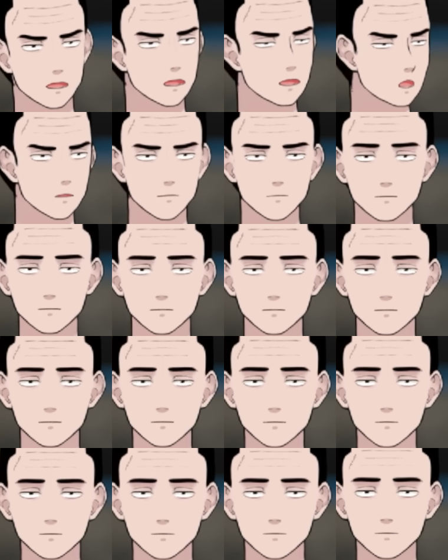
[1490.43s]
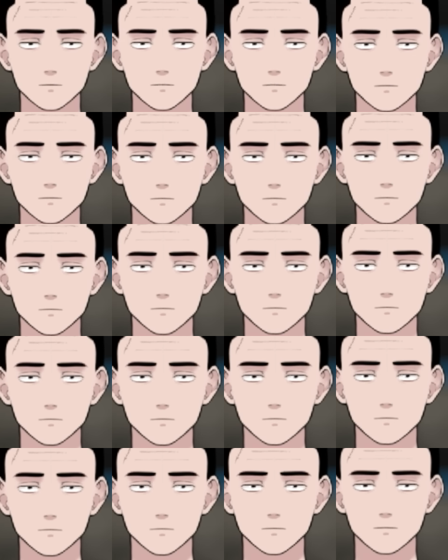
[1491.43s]
そういったことを含めて、
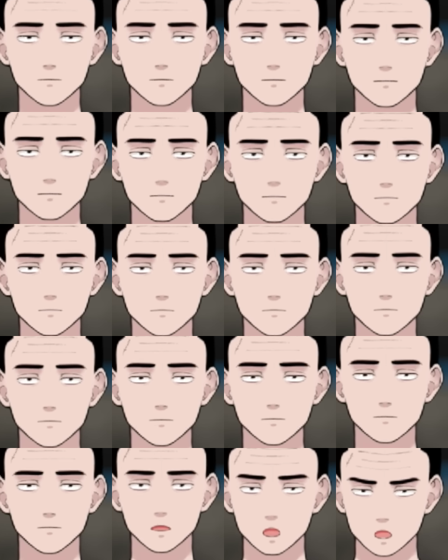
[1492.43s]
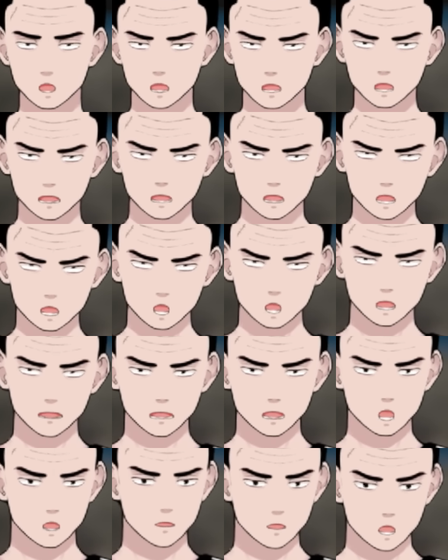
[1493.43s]
うん、気をつけていった方がいいと思いま
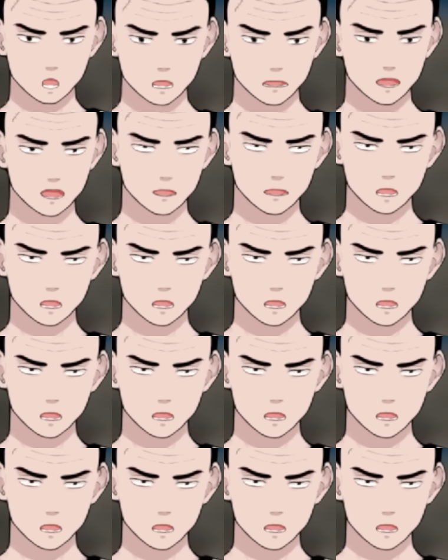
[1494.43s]
す、やっぱり。